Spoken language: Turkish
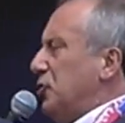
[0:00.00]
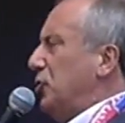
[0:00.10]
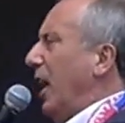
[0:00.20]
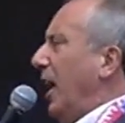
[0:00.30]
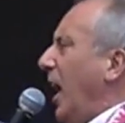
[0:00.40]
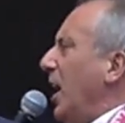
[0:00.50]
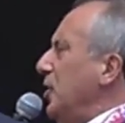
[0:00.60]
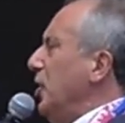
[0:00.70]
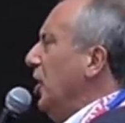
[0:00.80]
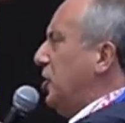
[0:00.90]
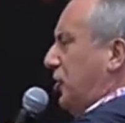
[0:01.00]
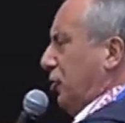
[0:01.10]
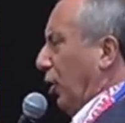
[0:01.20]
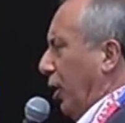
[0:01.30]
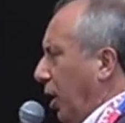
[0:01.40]
Gençlere
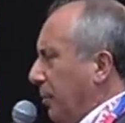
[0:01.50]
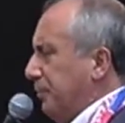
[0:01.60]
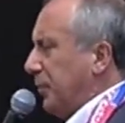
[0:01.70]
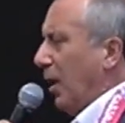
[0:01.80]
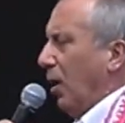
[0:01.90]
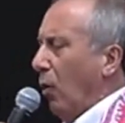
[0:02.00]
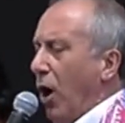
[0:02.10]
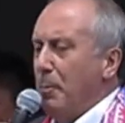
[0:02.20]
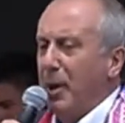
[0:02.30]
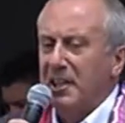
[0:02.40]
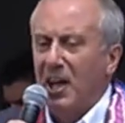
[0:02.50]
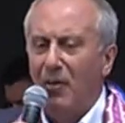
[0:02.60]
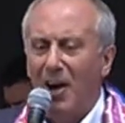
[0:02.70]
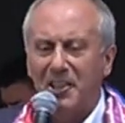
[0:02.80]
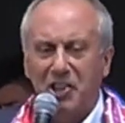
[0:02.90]
iş diyorum o
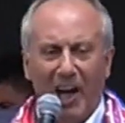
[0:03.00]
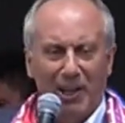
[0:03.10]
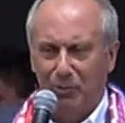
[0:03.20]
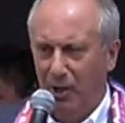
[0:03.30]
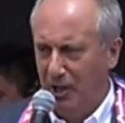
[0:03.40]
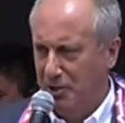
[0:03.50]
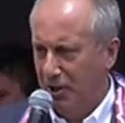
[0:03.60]
bedava kek